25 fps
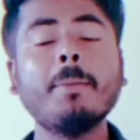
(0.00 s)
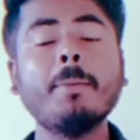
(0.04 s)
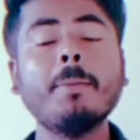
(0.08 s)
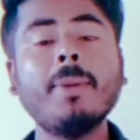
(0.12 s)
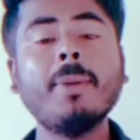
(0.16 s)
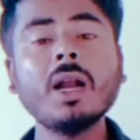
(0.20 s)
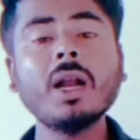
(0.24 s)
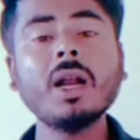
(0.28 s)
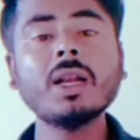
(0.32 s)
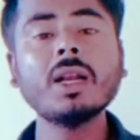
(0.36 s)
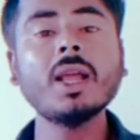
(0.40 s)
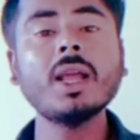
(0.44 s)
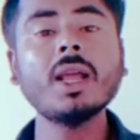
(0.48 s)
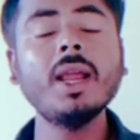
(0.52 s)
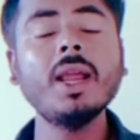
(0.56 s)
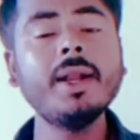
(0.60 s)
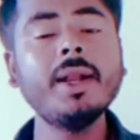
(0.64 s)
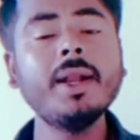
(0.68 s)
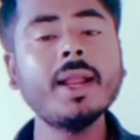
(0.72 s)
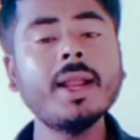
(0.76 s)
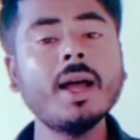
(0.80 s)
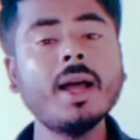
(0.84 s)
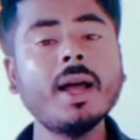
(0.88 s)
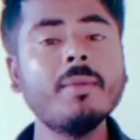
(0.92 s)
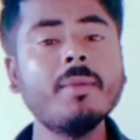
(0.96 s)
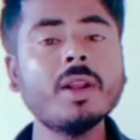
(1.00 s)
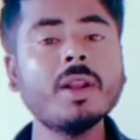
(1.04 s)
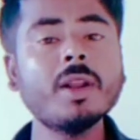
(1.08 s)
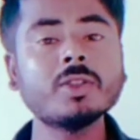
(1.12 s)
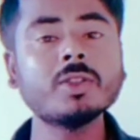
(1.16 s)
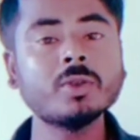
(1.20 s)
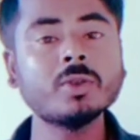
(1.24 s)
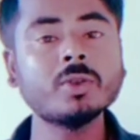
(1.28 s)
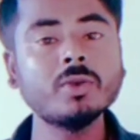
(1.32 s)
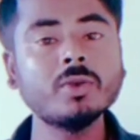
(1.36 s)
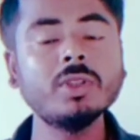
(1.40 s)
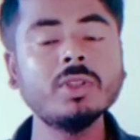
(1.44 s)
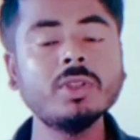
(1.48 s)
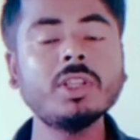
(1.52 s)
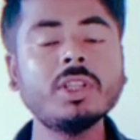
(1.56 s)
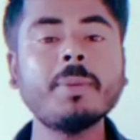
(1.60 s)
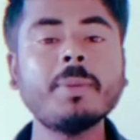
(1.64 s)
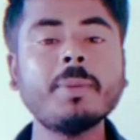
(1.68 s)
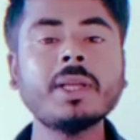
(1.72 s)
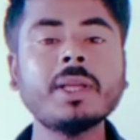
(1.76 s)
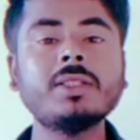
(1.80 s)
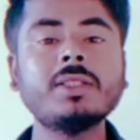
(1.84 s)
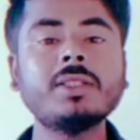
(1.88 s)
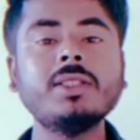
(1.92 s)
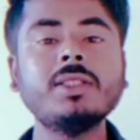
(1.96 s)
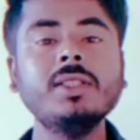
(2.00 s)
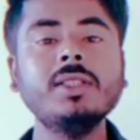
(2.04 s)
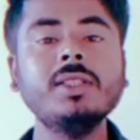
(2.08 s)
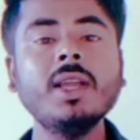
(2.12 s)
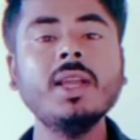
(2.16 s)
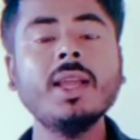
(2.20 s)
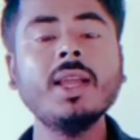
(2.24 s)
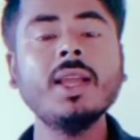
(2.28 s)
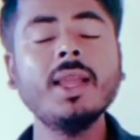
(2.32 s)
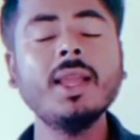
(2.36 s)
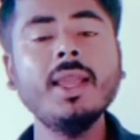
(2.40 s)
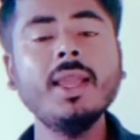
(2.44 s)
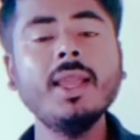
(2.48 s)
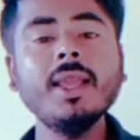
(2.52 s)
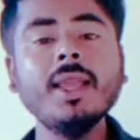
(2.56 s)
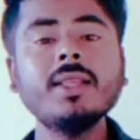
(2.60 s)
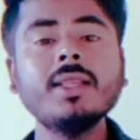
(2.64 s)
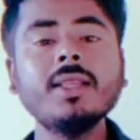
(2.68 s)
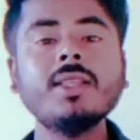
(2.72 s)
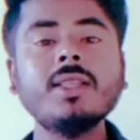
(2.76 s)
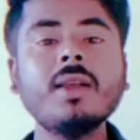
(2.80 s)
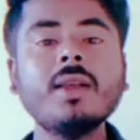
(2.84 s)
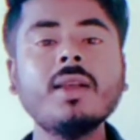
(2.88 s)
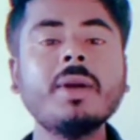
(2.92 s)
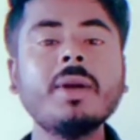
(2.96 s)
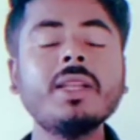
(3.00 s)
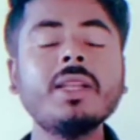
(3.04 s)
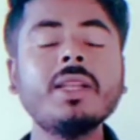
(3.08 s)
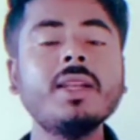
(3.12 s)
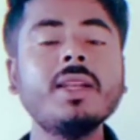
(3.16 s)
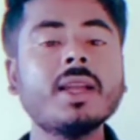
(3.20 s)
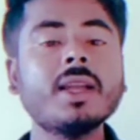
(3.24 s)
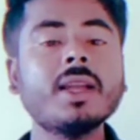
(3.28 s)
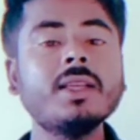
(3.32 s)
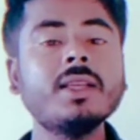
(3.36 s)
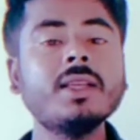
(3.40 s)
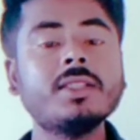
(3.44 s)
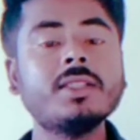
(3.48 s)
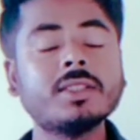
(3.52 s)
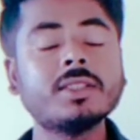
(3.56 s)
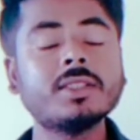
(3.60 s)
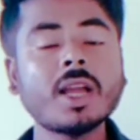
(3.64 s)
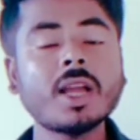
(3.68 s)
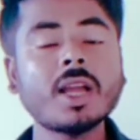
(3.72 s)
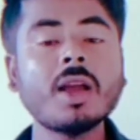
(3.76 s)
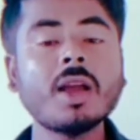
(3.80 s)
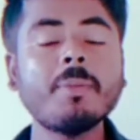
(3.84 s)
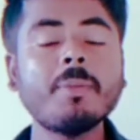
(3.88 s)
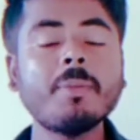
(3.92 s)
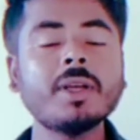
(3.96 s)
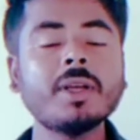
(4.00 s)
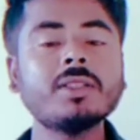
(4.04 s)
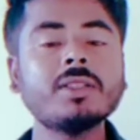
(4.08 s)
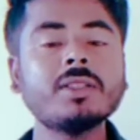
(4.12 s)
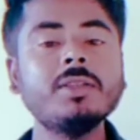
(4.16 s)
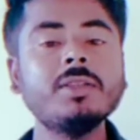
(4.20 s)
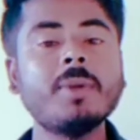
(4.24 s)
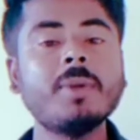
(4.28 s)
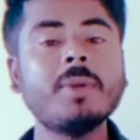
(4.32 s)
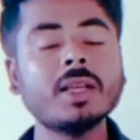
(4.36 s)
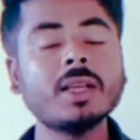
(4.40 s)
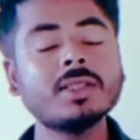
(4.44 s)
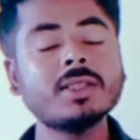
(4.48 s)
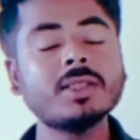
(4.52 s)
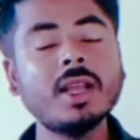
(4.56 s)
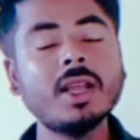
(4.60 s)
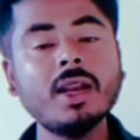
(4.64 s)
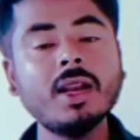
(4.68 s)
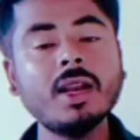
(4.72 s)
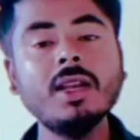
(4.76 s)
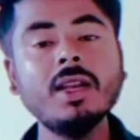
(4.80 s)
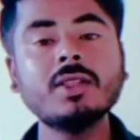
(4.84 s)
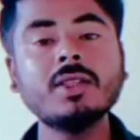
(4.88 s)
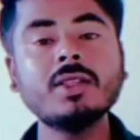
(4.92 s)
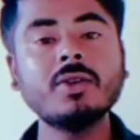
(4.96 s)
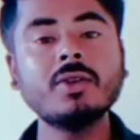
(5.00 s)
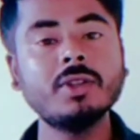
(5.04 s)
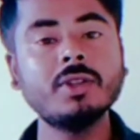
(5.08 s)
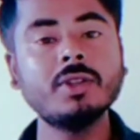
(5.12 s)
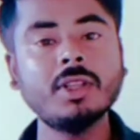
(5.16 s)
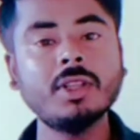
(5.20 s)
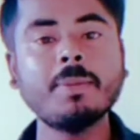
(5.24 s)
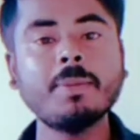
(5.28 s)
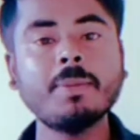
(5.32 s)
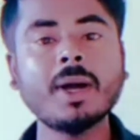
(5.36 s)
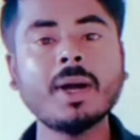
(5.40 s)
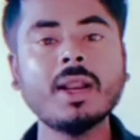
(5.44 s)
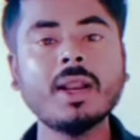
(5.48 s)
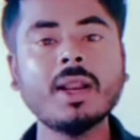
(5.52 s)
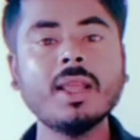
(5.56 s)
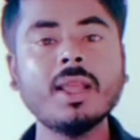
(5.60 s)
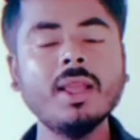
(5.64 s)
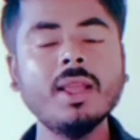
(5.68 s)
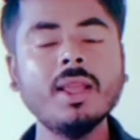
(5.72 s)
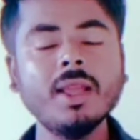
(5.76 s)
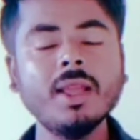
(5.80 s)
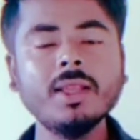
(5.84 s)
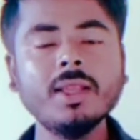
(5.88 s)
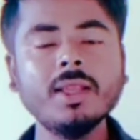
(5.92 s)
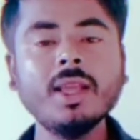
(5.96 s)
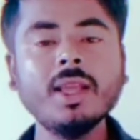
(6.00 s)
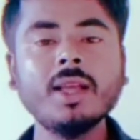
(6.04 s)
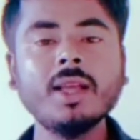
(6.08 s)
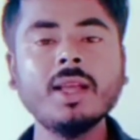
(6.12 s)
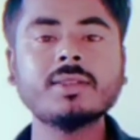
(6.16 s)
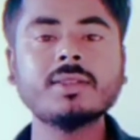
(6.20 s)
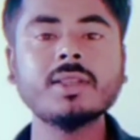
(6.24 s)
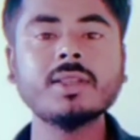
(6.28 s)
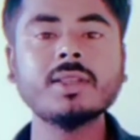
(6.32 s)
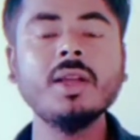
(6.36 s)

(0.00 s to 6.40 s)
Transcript: বাট এটা আমরা শুনতে পাচ্ছি এই সিনেমাটি নাকি চার পাঁচটি ভাষায় রিলিজ করতে পারে ইয়াস